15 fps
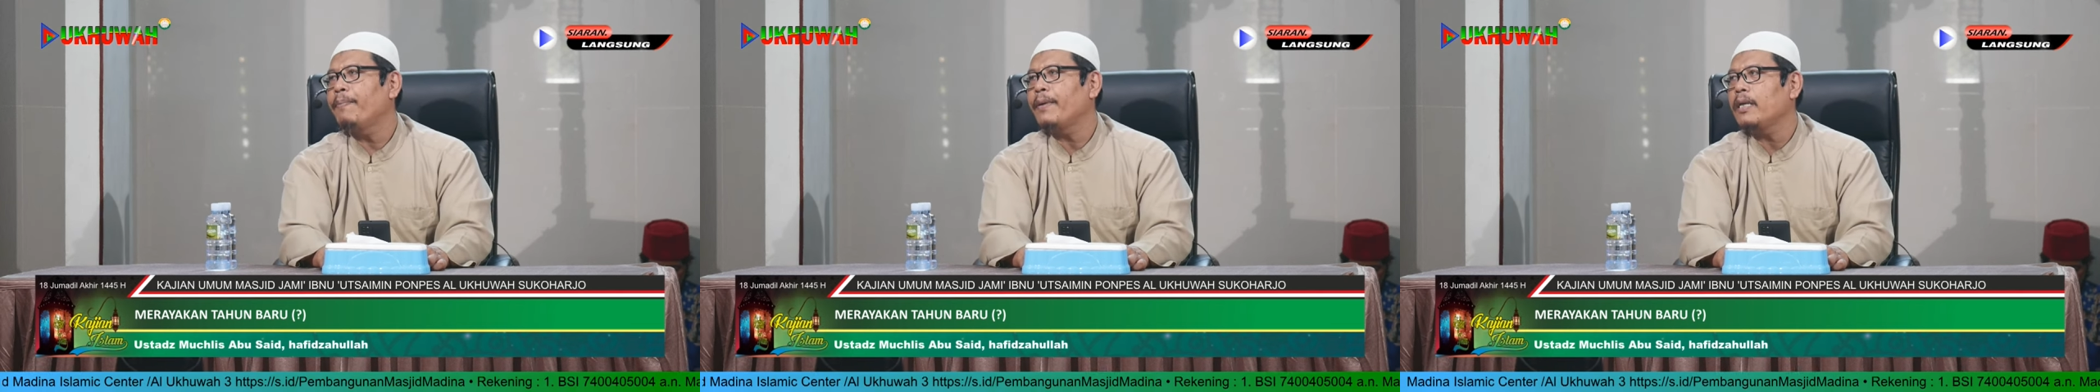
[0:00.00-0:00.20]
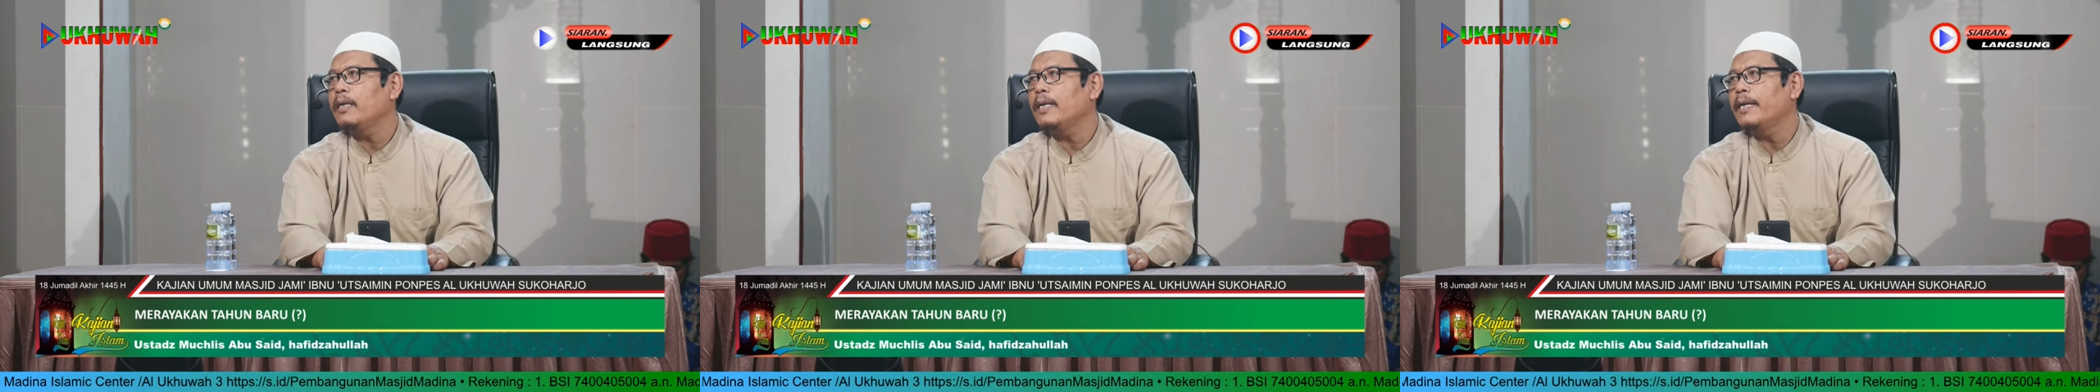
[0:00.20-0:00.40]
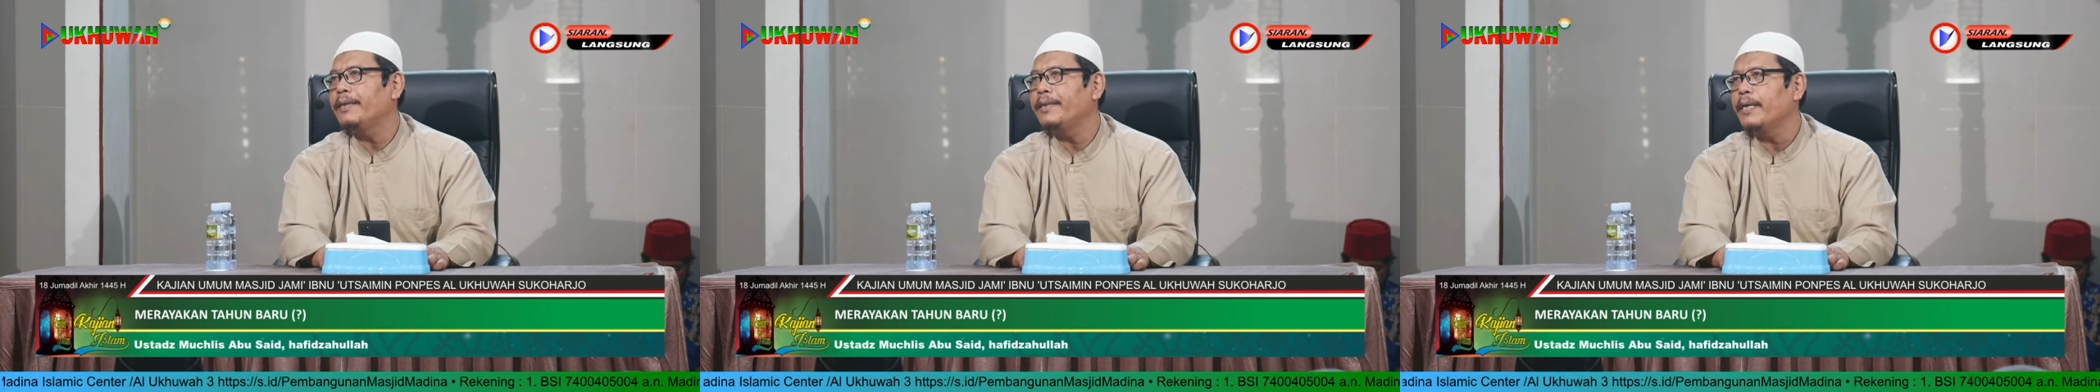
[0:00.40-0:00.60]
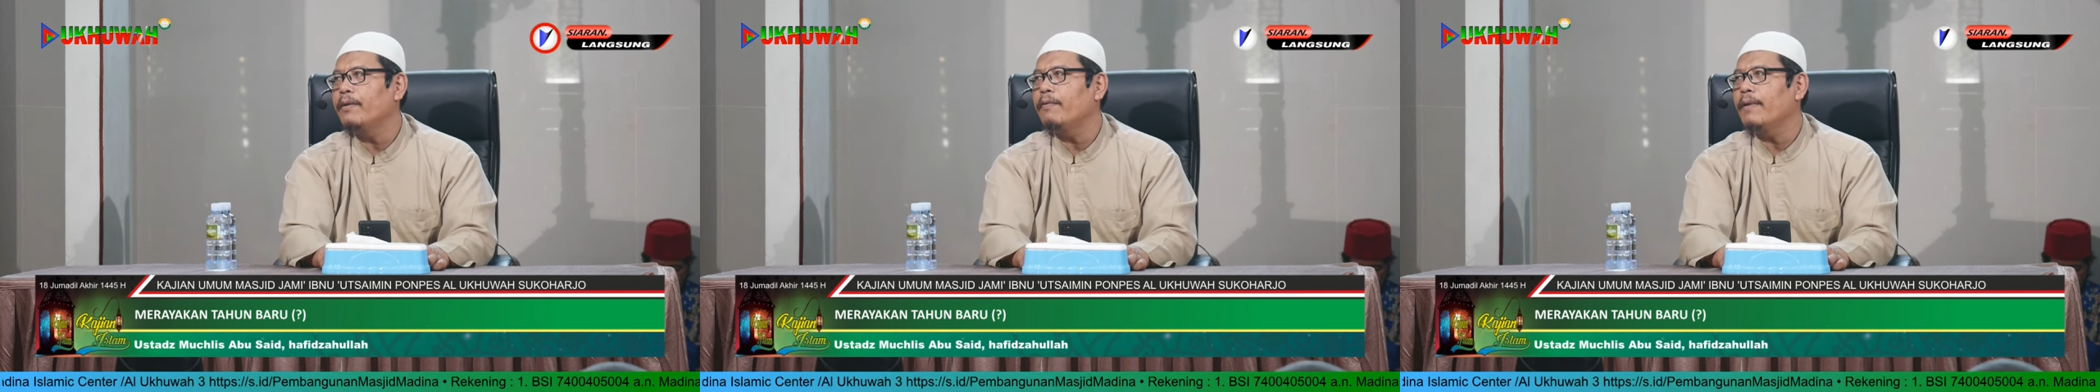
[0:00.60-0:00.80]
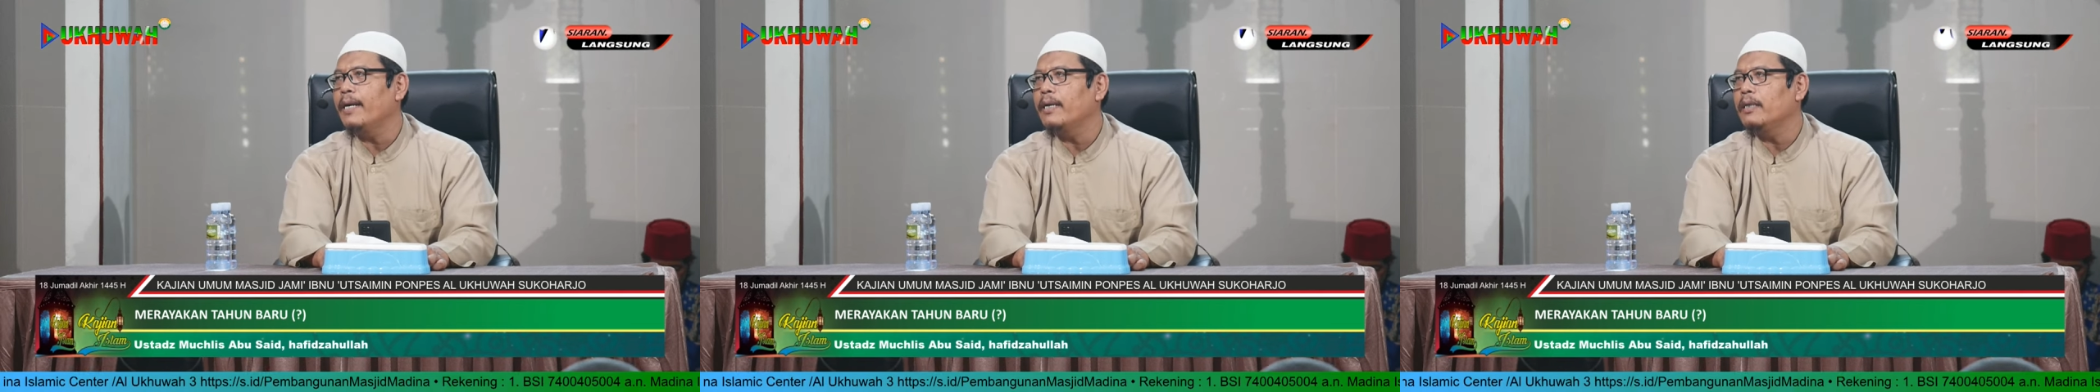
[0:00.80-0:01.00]
pria dan
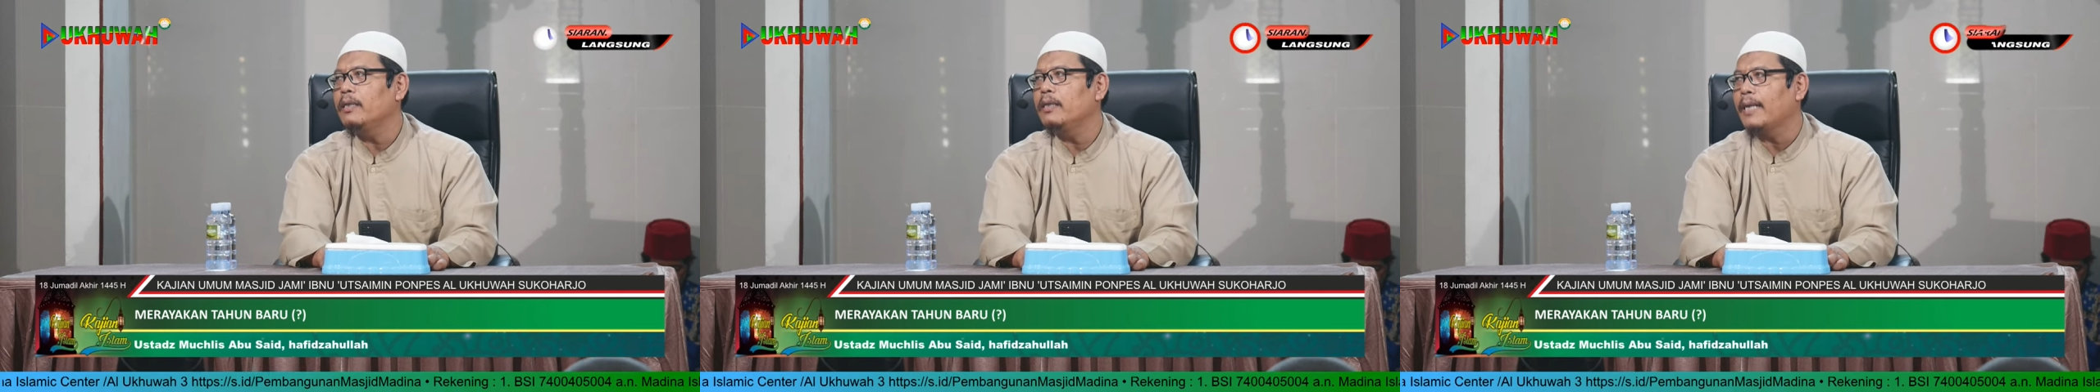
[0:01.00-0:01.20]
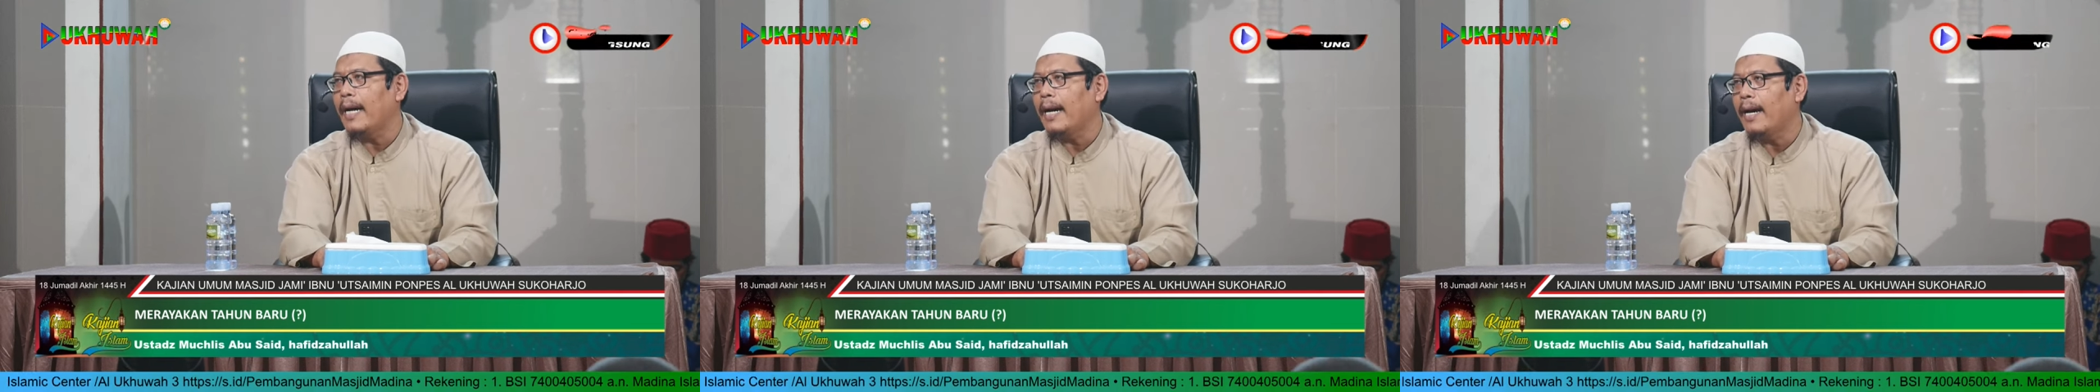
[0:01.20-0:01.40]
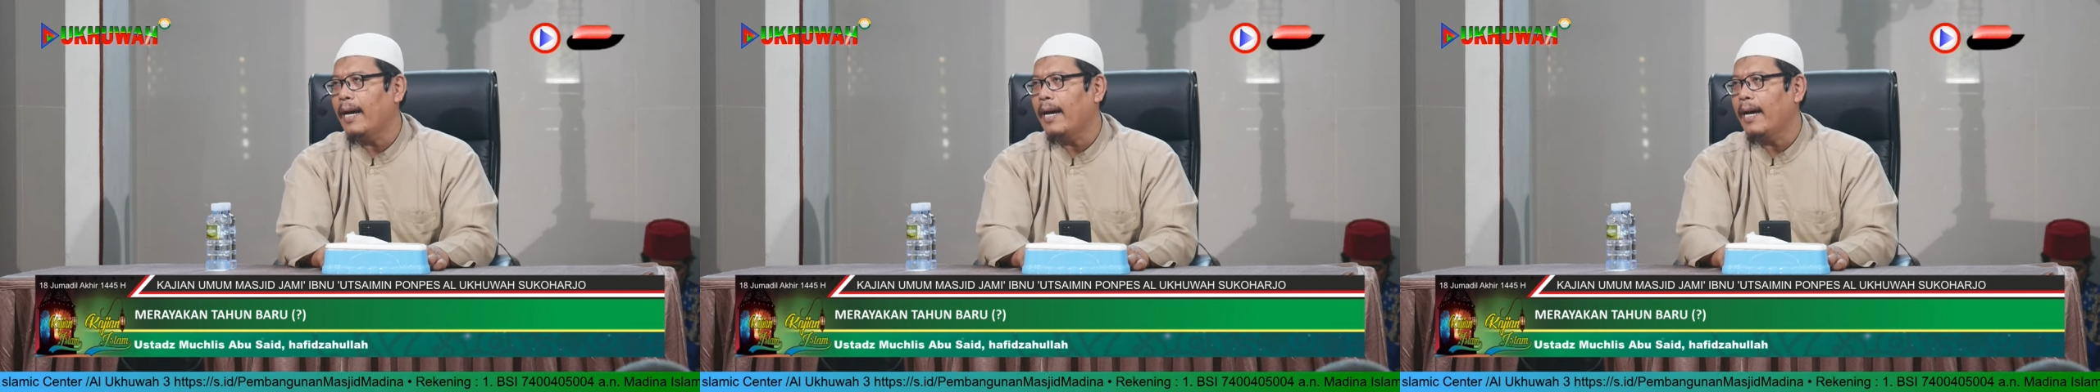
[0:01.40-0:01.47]
wanita.